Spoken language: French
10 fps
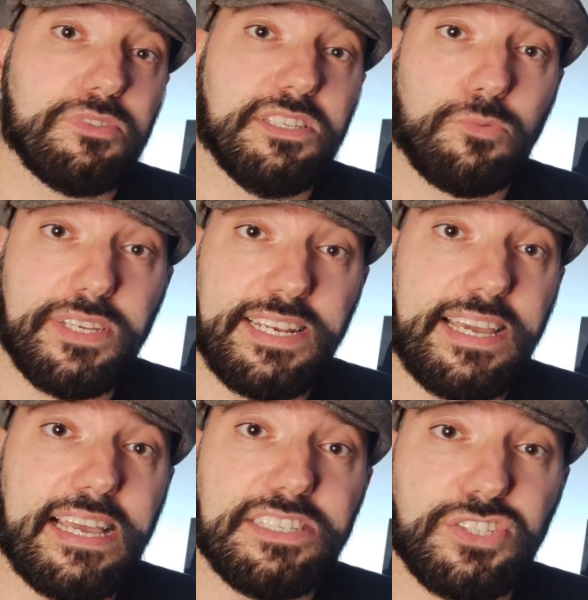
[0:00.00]
c'est ton
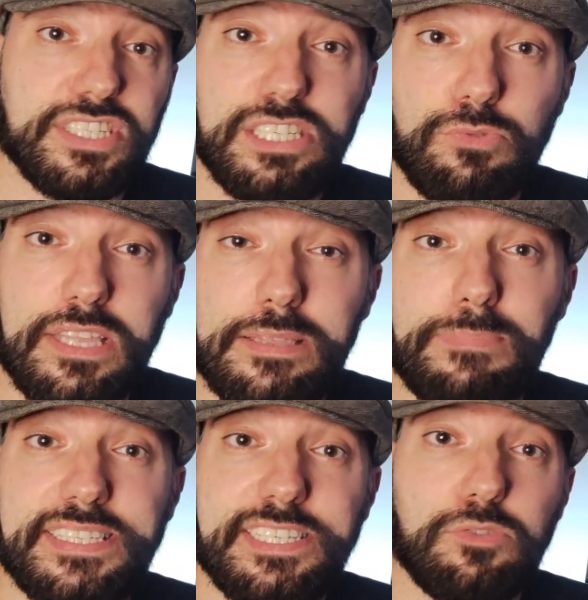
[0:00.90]
éclairage qui doit être
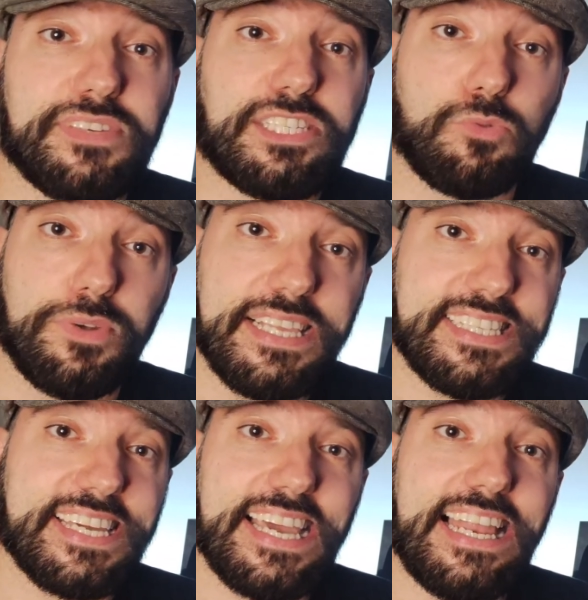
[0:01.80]
placé de façon latérale